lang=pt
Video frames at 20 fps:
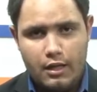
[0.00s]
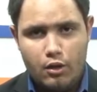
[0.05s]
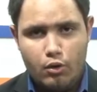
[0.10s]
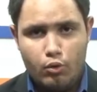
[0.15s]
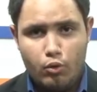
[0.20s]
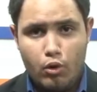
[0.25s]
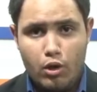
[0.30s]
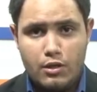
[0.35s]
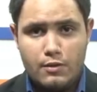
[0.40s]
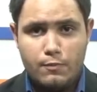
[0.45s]

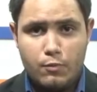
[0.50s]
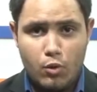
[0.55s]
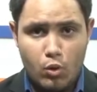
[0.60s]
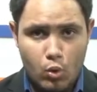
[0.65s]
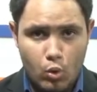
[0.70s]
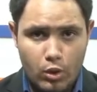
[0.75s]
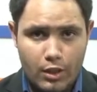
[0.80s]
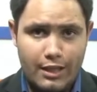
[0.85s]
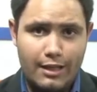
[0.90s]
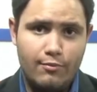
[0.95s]
Nós
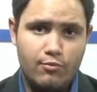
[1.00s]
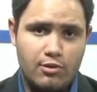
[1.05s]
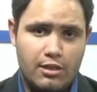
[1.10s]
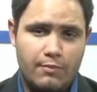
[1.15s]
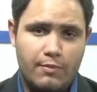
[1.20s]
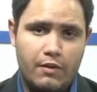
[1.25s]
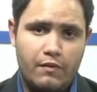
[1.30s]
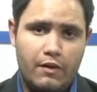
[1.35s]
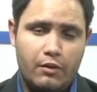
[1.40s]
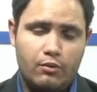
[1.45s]
procuramos a
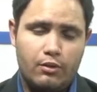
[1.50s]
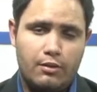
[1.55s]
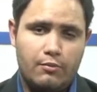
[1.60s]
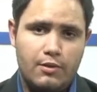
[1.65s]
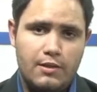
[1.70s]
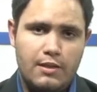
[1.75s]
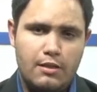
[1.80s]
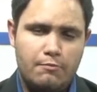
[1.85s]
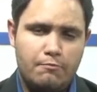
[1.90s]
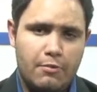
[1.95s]
Prefeitura
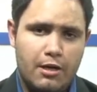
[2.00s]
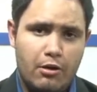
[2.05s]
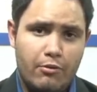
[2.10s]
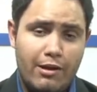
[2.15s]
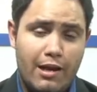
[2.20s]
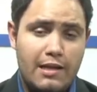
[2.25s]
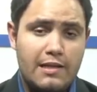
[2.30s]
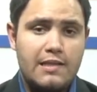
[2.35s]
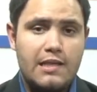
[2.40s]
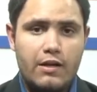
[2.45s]
Municipal
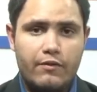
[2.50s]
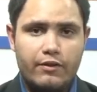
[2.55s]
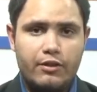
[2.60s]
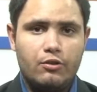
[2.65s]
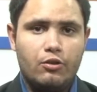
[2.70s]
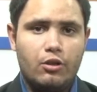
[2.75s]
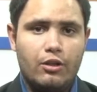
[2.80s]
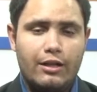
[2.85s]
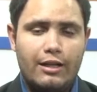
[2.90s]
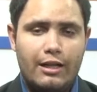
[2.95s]
e a
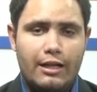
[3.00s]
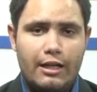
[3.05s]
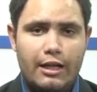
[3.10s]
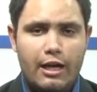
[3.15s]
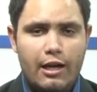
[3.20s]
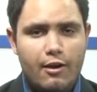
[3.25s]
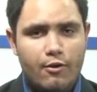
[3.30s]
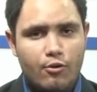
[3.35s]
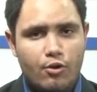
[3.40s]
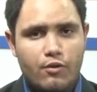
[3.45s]
Stephanie Lohane
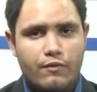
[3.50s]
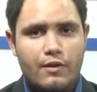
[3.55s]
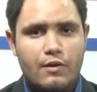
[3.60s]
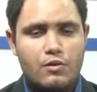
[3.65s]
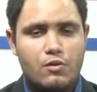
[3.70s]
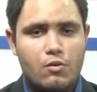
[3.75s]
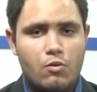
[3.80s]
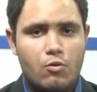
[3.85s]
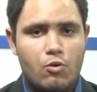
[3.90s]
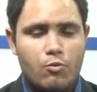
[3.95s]

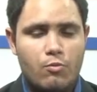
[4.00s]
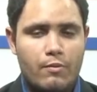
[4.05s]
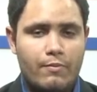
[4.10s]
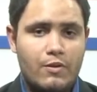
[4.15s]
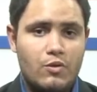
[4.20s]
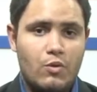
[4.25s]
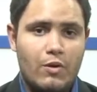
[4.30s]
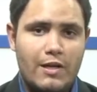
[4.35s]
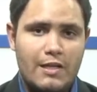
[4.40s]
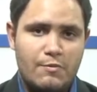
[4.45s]
conversou com uma
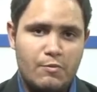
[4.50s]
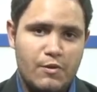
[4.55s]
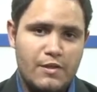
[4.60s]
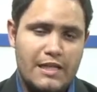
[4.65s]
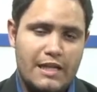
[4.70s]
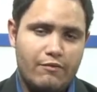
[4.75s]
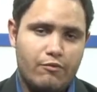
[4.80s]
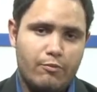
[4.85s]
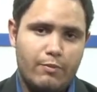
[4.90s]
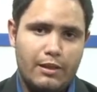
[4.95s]
pessoa
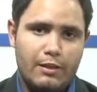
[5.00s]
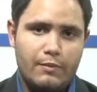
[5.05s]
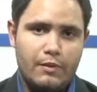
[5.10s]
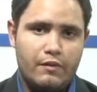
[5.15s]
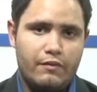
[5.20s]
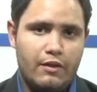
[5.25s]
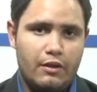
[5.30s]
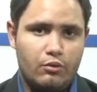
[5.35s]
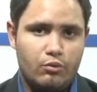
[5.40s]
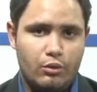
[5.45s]
responsável pela
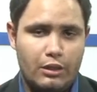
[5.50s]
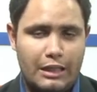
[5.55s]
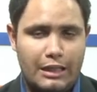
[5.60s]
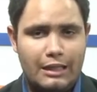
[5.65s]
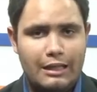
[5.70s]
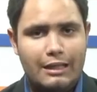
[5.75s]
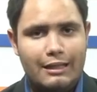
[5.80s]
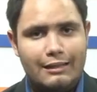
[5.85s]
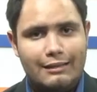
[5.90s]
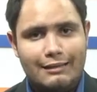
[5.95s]
Prefeitura
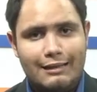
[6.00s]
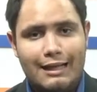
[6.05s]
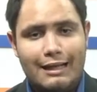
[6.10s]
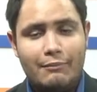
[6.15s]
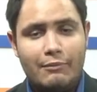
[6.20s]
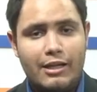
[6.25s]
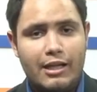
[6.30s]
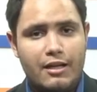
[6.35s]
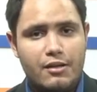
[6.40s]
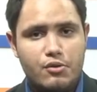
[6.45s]
na
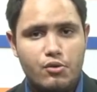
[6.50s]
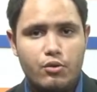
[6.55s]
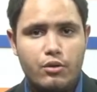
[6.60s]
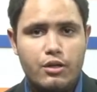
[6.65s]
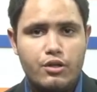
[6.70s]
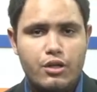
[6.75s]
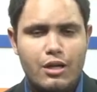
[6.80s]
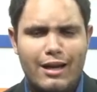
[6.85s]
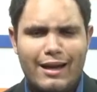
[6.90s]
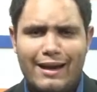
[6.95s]
manhã de
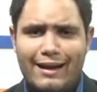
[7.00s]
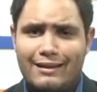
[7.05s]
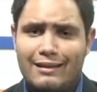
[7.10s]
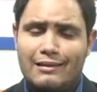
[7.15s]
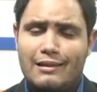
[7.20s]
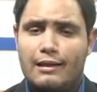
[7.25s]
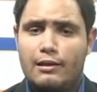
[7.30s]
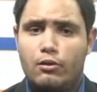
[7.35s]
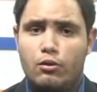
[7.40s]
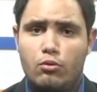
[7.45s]
hoje, que
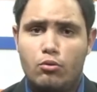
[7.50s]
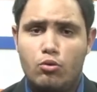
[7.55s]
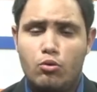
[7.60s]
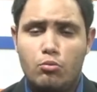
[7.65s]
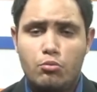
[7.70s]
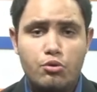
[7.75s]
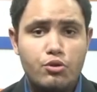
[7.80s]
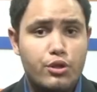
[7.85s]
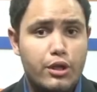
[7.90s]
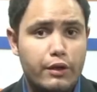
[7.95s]
detalhou o
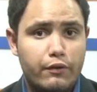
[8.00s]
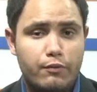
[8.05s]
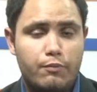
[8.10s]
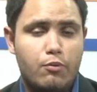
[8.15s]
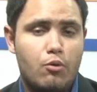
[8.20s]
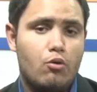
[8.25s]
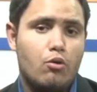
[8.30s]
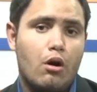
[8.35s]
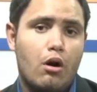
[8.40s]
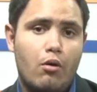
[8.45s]
motivo
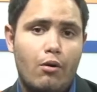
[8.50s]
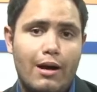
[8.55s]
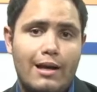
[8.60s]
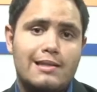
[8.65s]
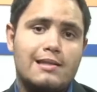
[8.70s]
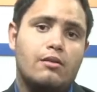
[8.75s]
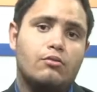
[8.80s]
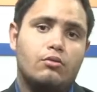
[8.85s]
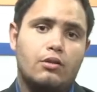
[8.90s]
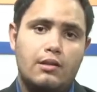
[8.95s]
por qual
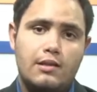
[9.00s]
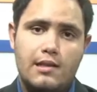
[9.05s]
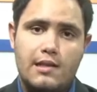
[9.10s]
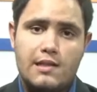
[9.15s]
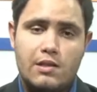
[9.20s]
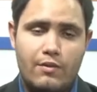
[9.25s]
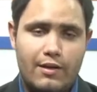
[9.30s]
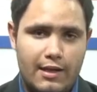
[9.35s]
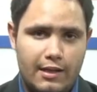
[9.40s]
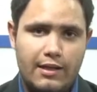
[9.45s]
essa
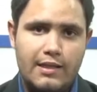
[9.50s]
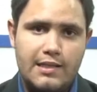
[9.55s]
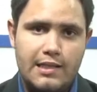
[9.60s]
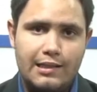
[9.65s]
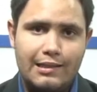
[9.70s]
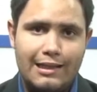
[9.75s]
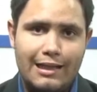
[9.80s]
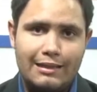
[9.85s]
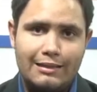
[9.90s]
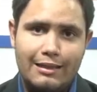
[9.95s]
autorização é
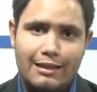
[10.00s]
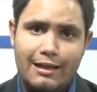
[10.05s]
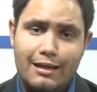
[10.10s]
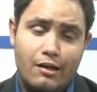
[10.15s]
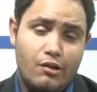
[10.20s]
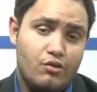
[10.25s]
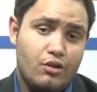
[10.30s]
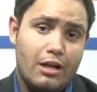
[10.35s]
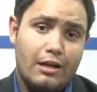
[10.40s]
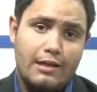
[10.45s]
requisitada,
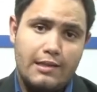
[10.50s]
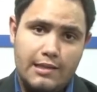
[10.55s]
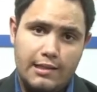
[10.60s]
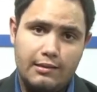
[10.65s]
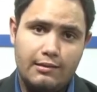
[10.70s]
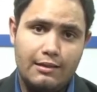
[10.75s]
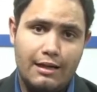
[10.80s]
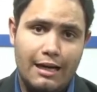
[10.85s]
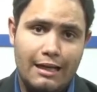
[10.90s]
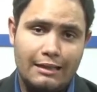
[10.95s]
já que se
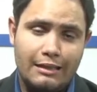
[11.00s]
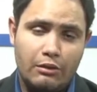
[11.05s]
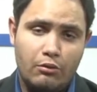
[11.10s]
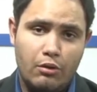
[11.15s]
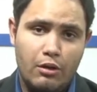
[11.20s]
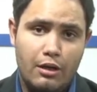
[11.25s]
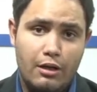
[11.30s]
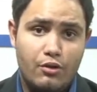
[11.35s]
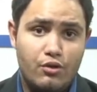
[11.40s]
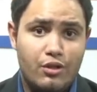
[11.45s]

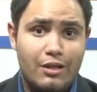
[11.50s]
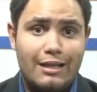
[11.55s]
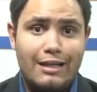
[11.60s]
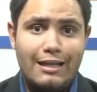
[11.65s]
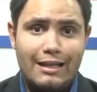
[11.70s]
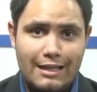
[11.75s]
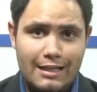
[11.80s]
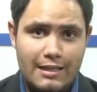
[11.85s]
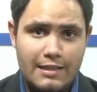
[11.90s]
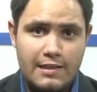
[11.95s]
tratam de
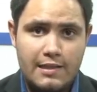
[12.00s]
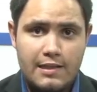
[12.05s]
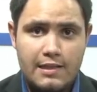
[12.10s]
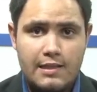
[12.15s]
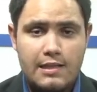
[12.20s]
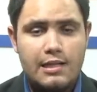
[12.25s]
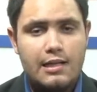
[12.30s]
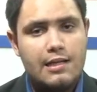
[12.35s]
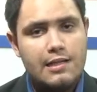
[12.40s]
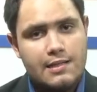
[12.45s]

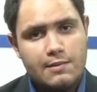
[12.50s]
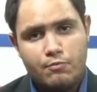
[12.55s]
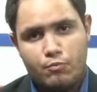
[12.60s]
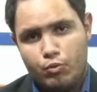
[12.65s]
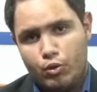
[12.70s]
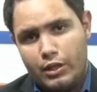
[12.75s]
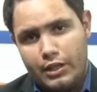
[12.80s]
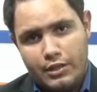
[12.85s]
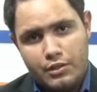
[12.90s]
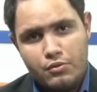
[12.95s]
crianças e,
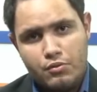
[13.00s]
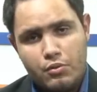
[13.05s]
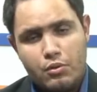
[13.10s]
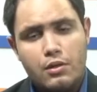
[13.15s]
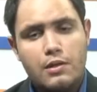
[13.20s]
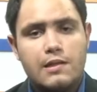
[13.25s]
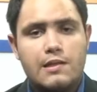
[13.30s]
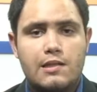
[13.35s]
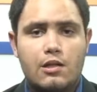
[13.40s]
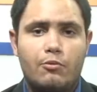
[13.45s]
por isso,
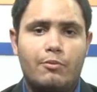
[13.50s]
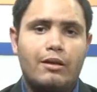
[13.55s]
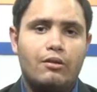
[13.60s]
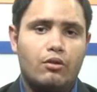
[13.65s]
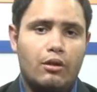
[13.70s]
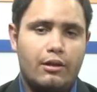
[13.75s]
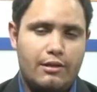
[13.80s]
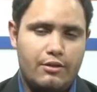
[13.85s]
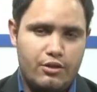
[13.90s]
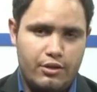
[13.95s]
são
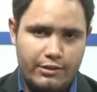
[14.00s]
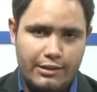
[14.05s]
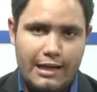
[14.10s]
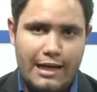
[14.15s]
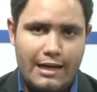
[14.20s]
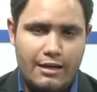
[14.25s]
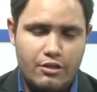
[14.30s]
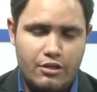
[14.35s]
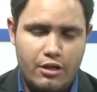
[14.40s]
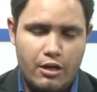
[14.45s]
menores de
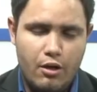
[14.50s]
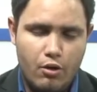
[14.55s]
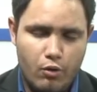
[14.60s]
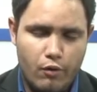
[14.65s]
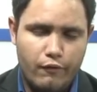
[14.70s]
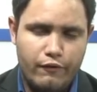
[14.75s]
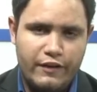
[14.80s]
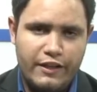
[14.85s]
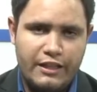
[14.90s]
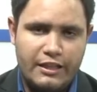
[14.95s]
idade.
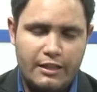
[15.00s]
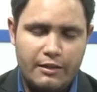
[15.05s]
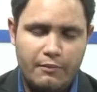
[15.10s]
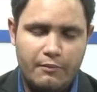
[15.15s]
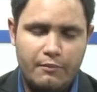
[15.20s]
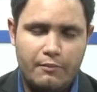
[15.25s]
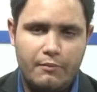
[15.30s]
Confira.